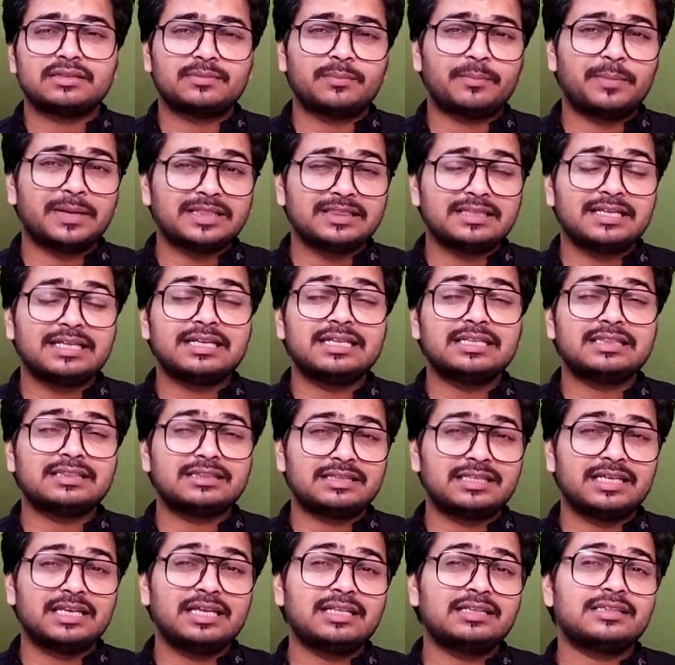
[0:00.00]
बंदे ने
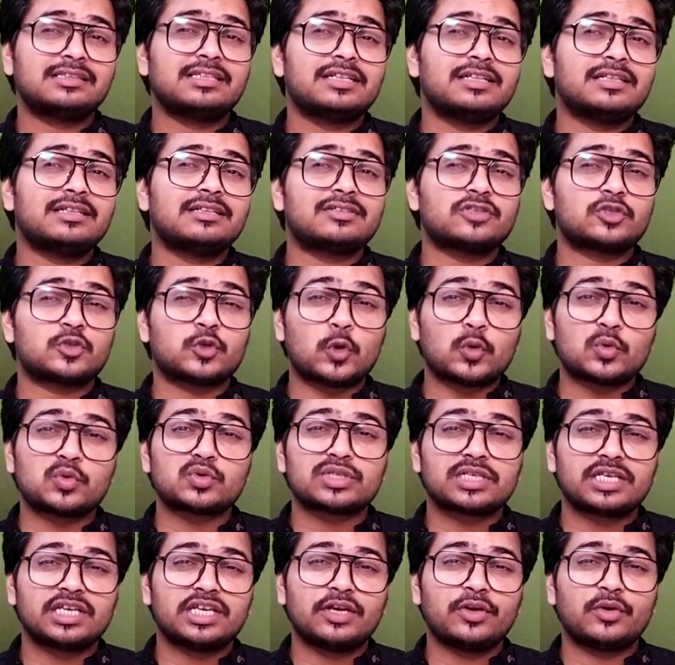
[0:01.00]
तीन तीन शोज
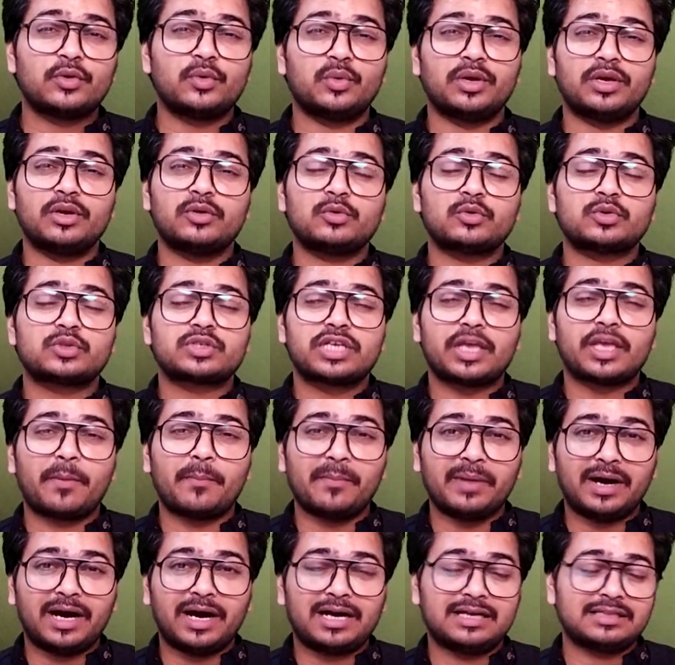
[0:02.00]
किए हुए हैं उसके
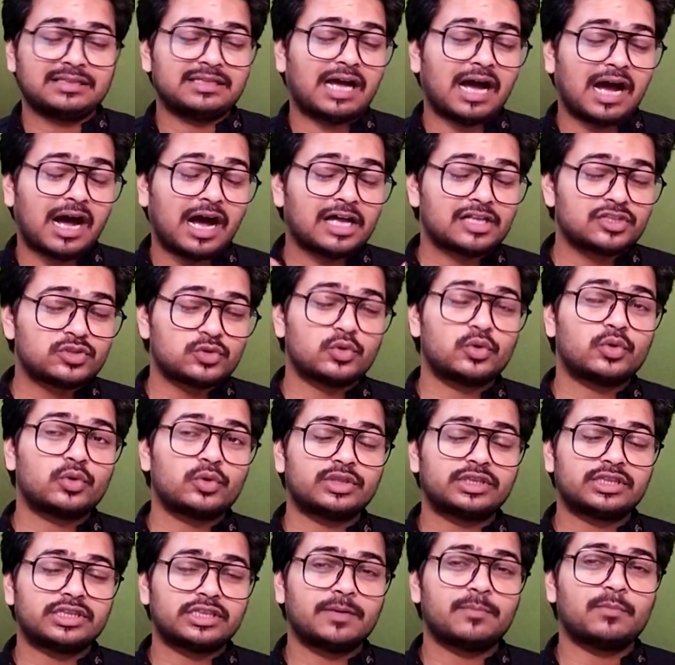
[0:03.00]
बाद आज वो
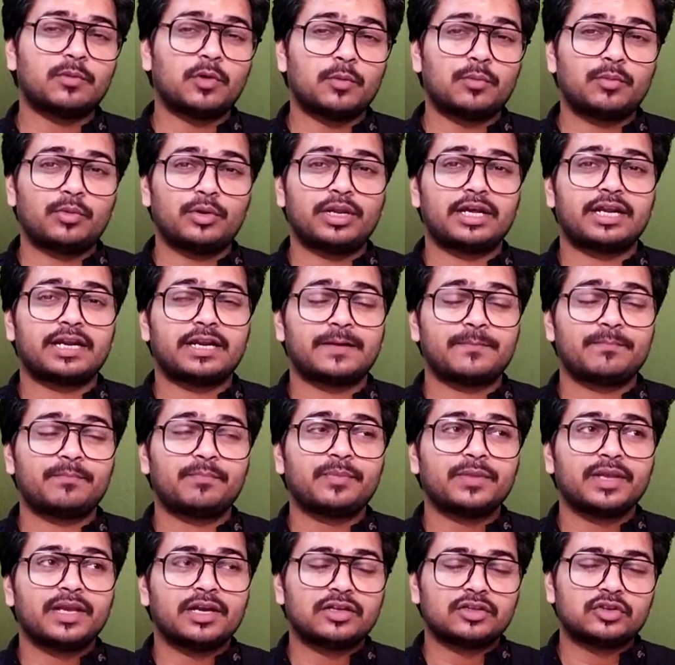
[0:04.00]
इतने पॉपुलर हैं
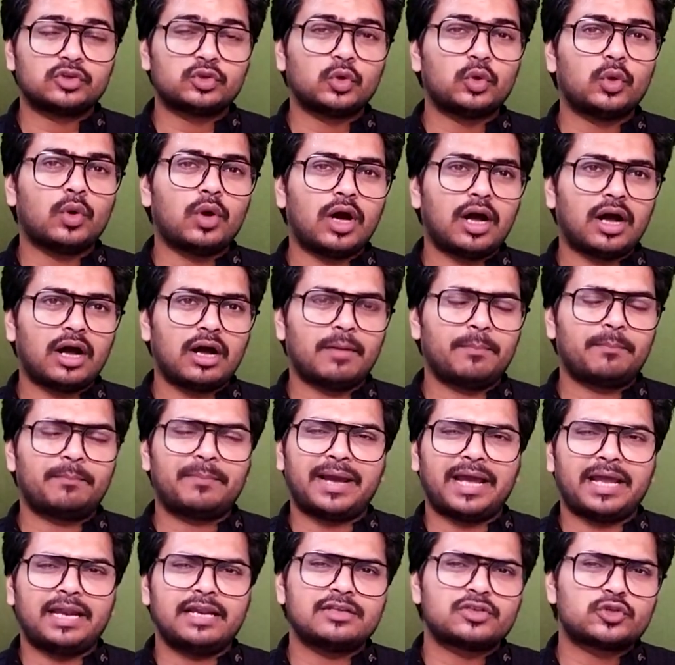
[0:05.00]
तो अब
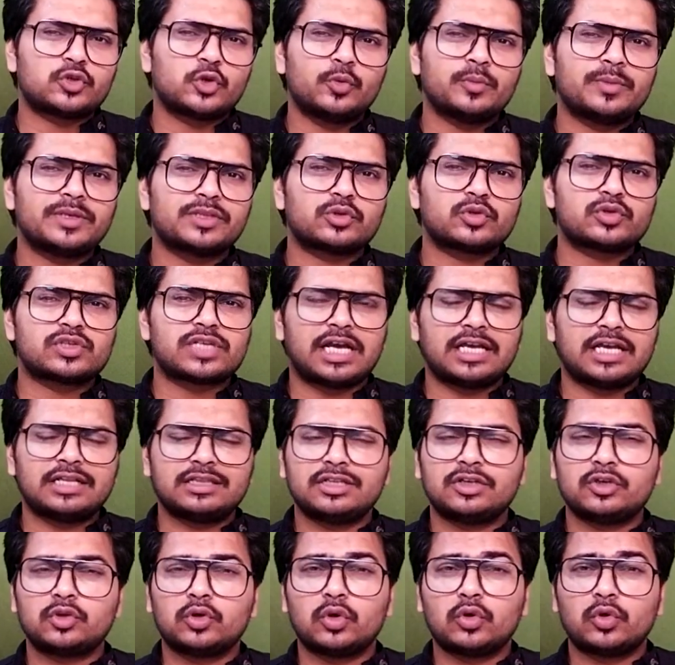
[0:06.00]
पहले शो में तो शायद
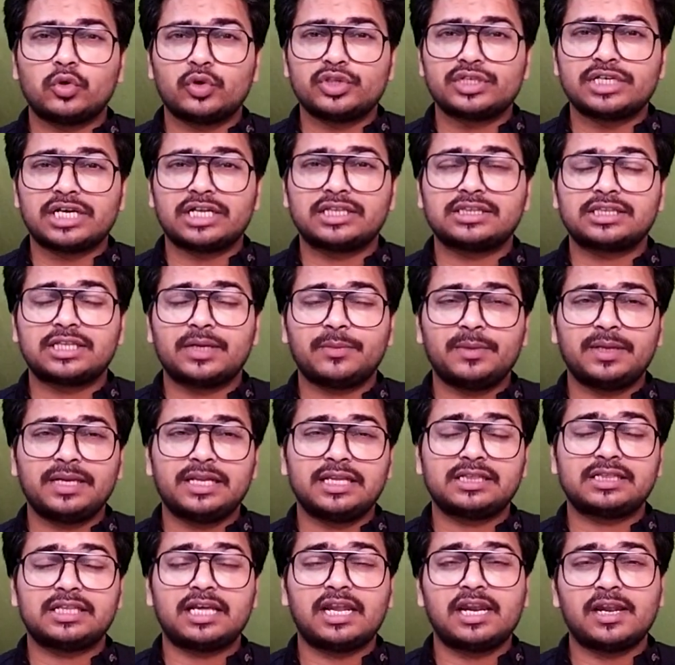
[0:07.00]
इनको कोई जानता भी नहीं
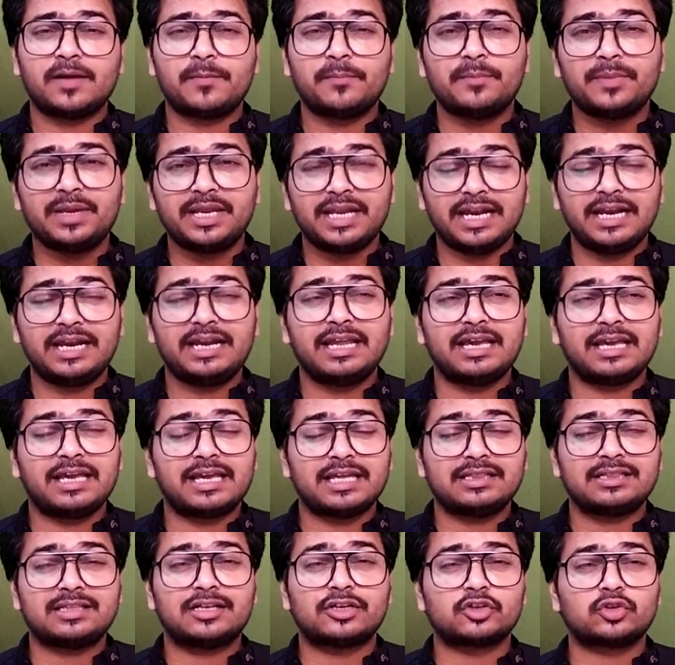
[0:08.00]
था लम्बी इंडिया के
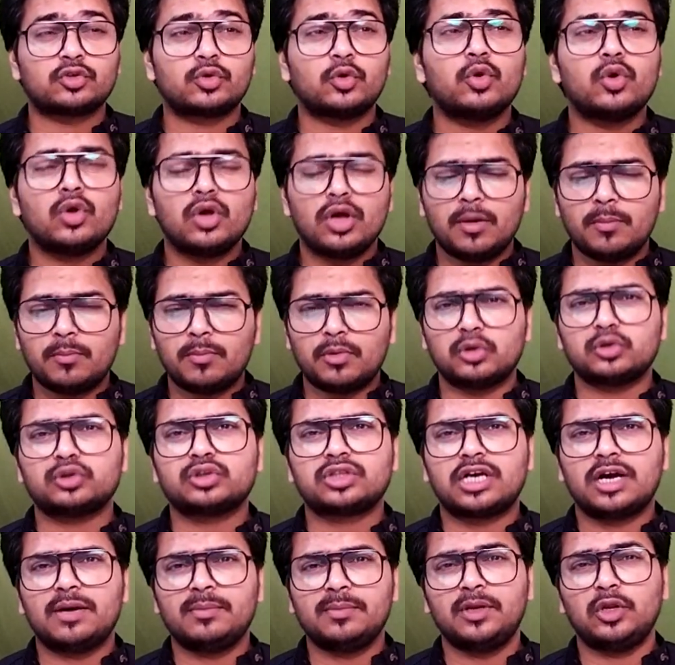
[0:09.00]
अंदर तो बहुत
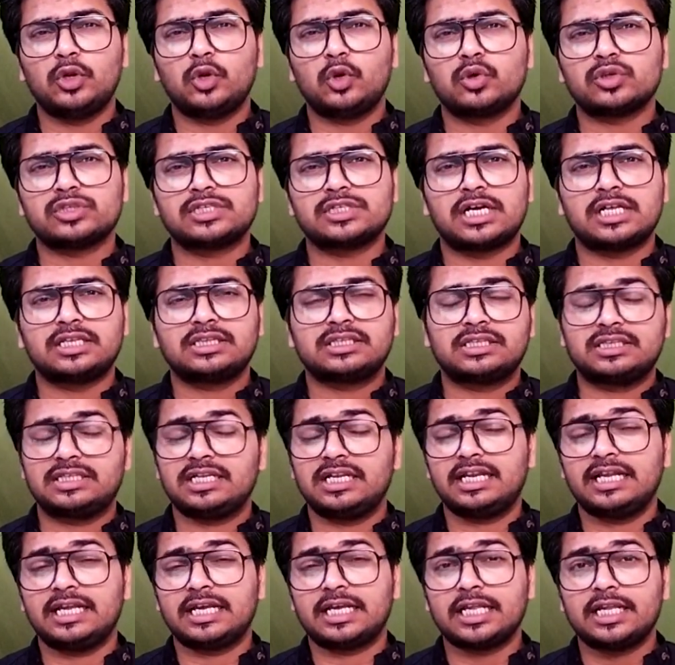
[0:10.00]
कम ही लोग जानते थे
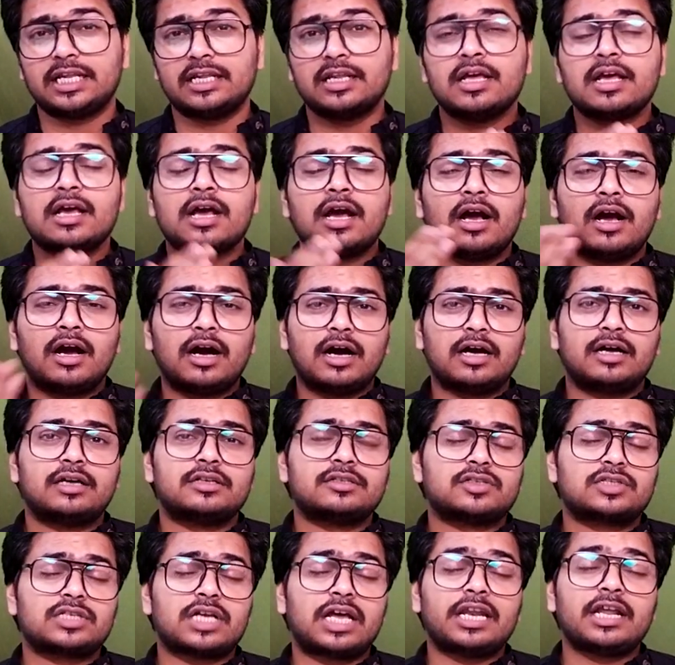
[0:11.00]
लेकिन आ,
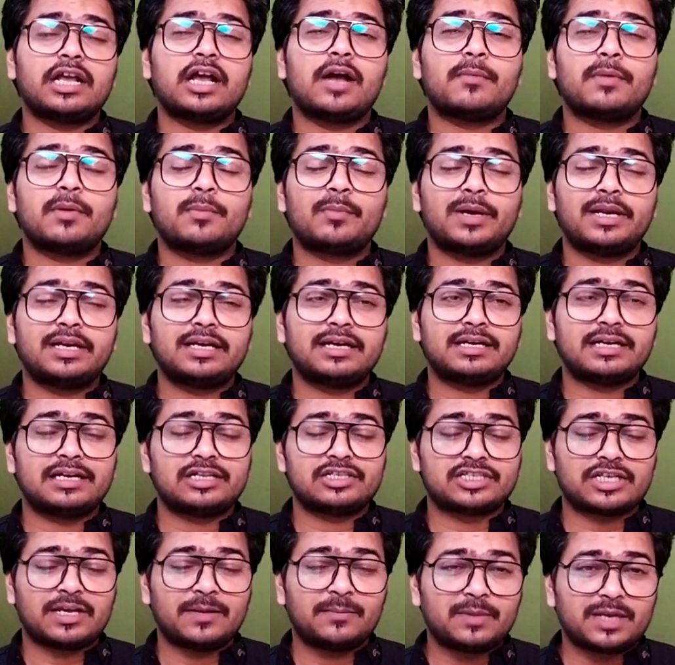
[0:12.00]
सारे गामा पर लिटिल
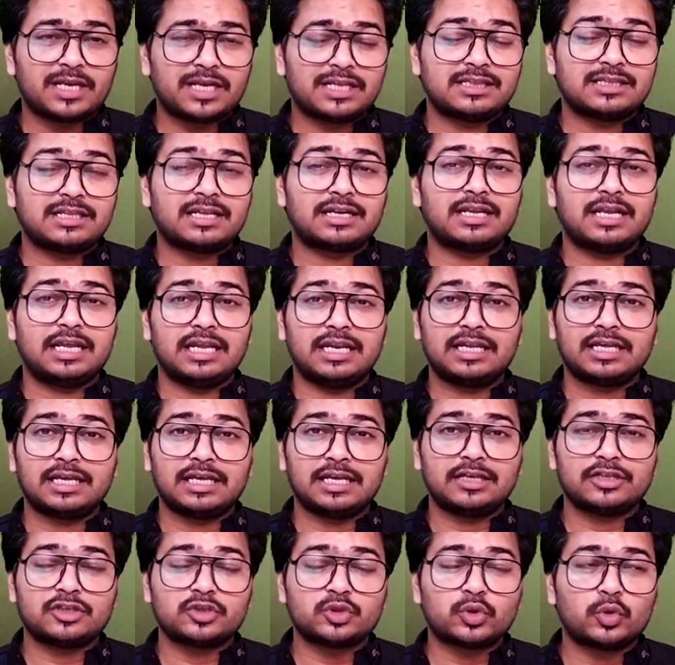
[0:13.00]
चैम्प के अंदर
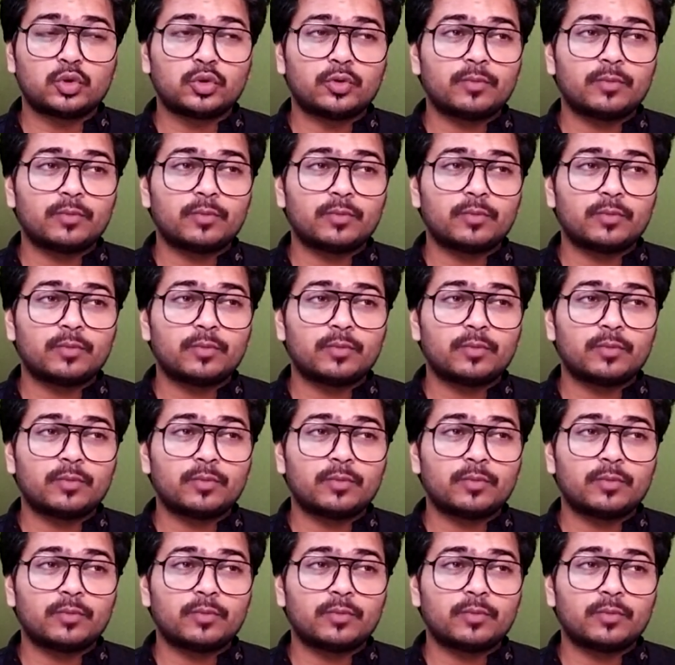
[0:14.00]
इनकी जो